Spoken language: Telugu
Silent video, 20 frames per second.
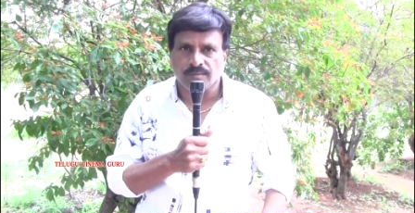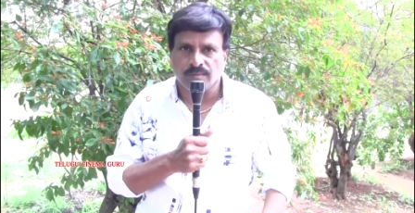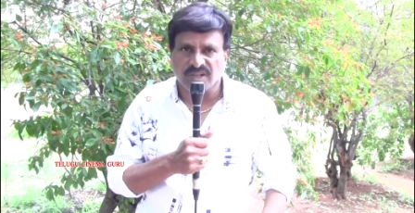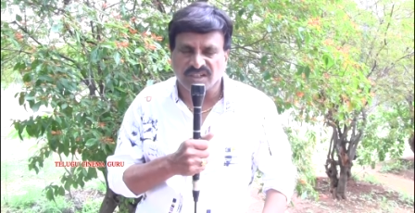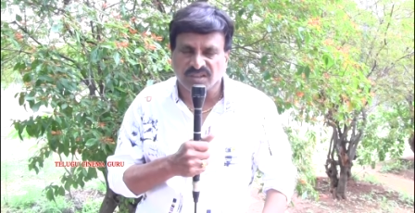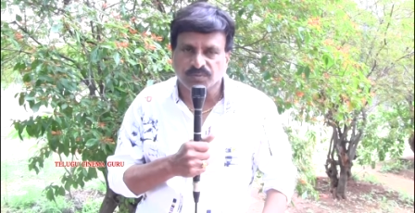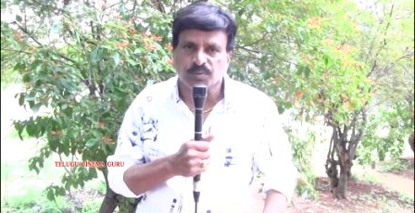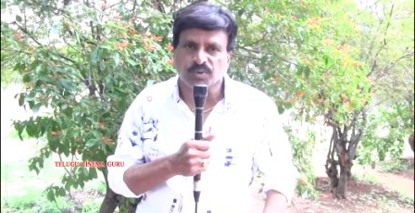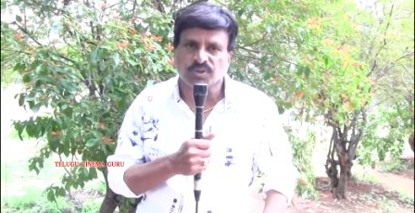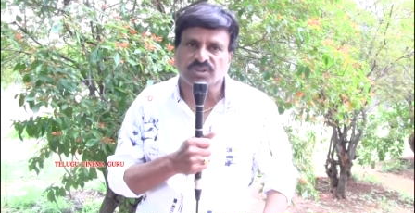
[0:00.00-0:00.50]

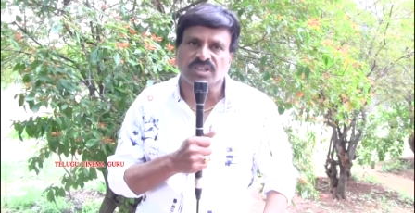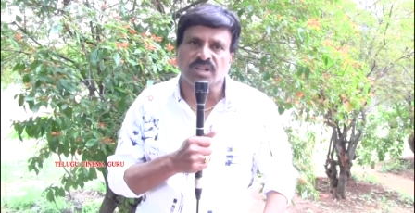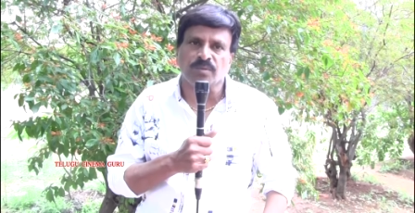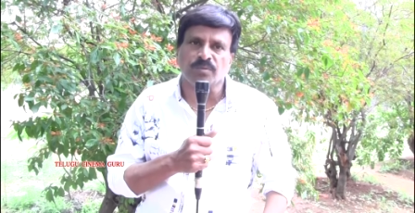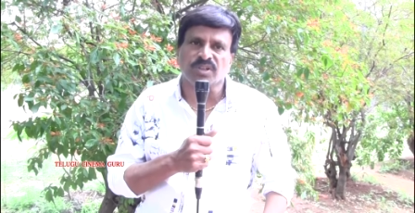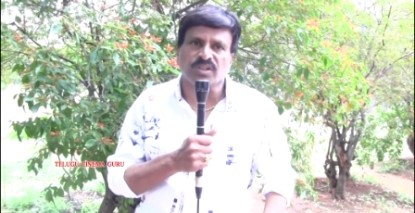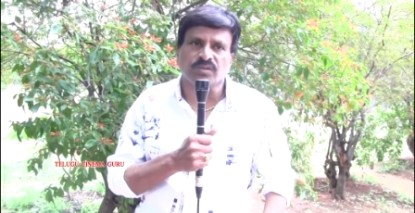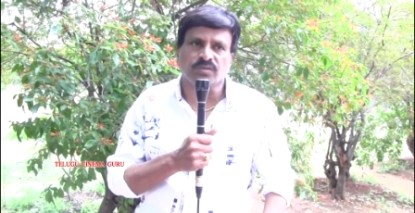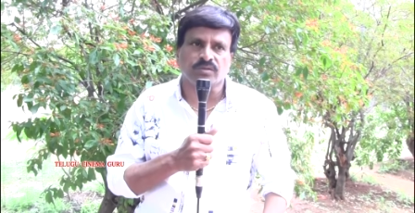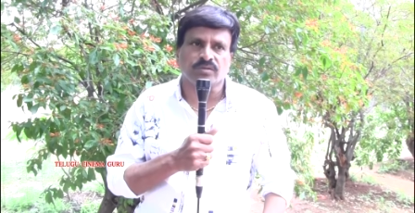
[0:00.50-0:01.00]
మనస్ఫూర్తిగా
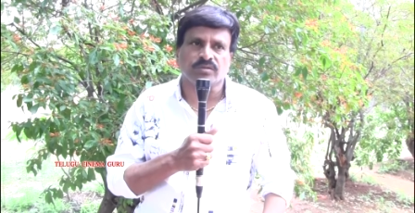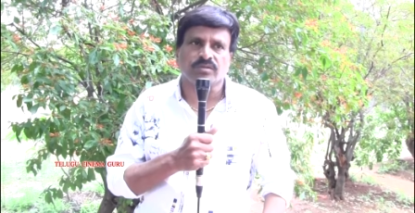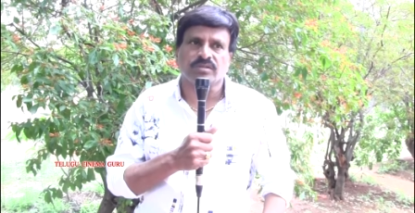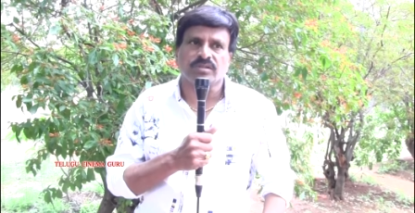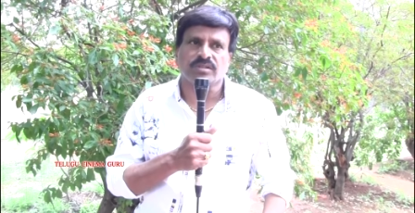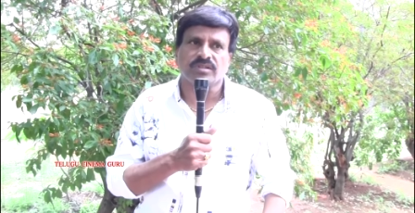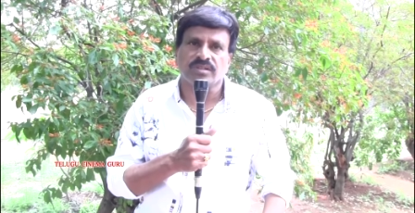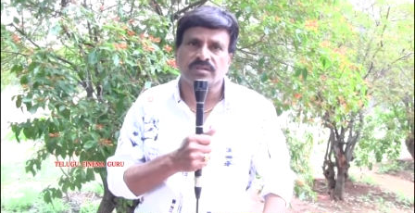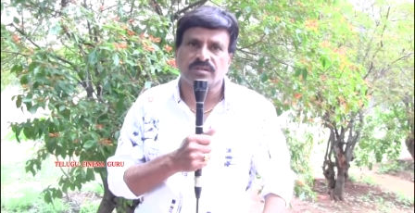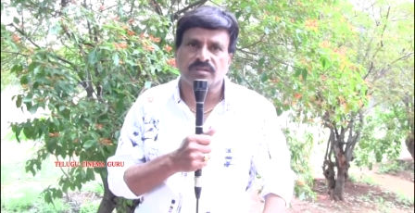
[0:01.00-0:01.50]
మీరు
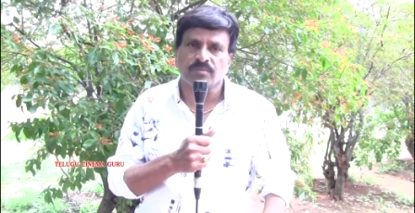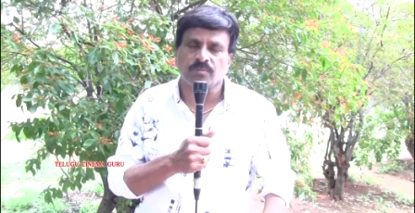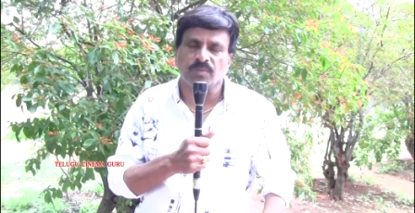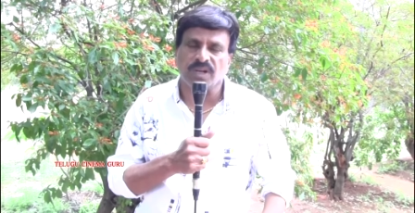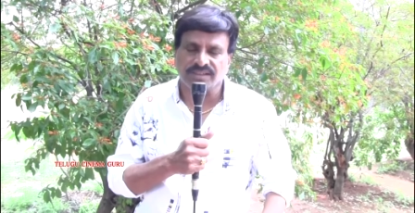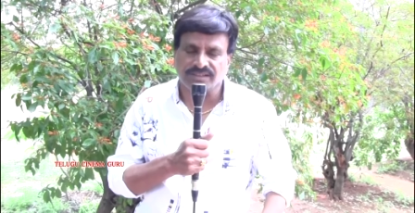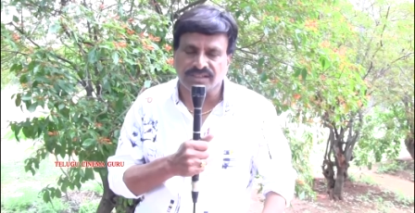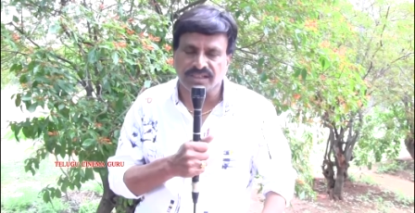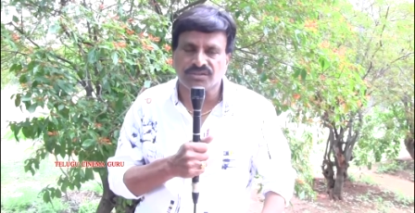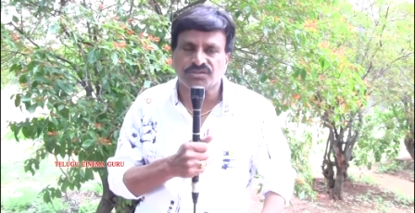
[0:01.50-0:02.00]

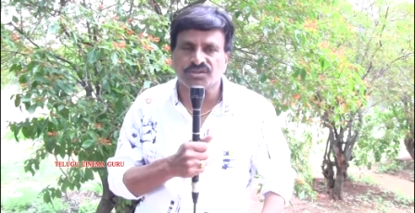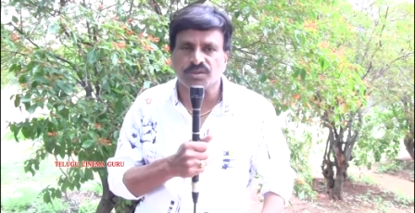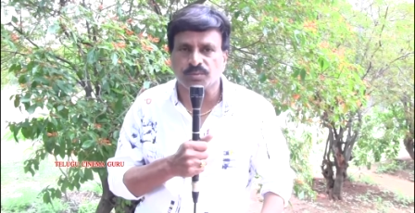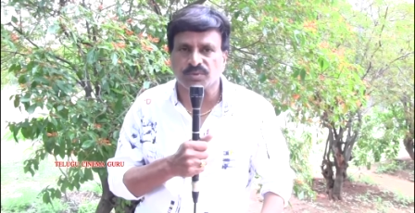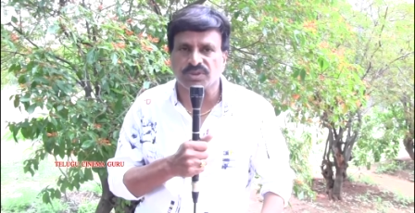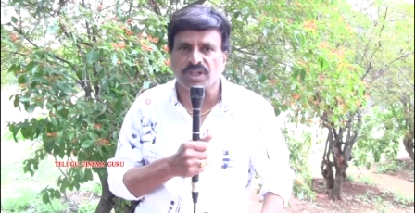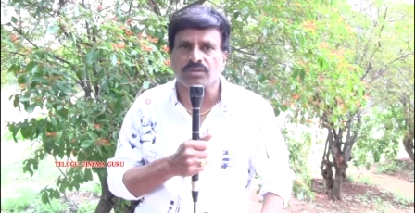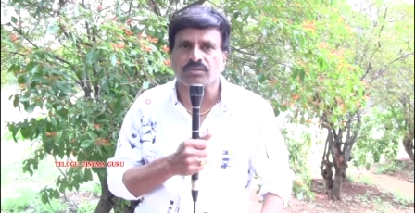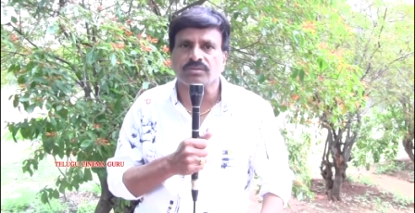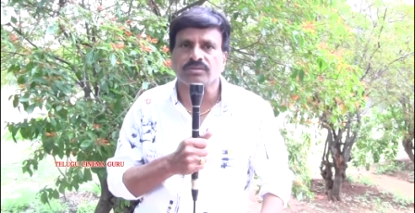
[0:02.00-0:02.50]
బ్లెస్సింగ్స్
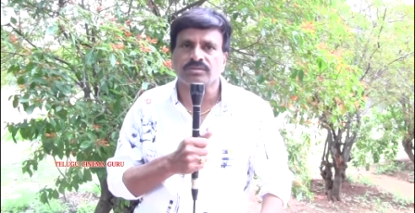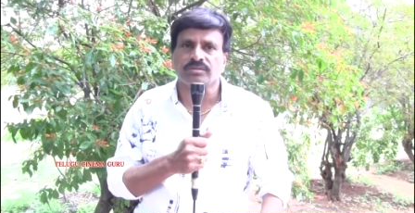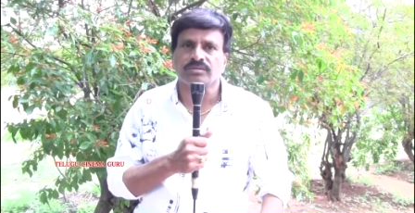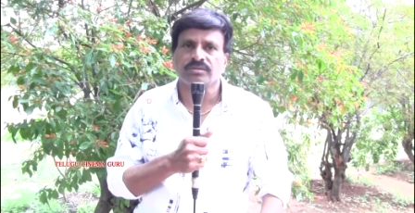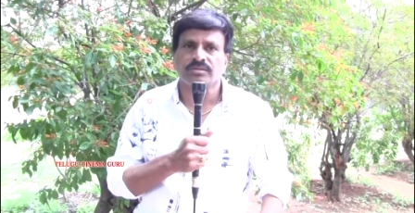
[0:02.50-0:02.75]
చెప్తారు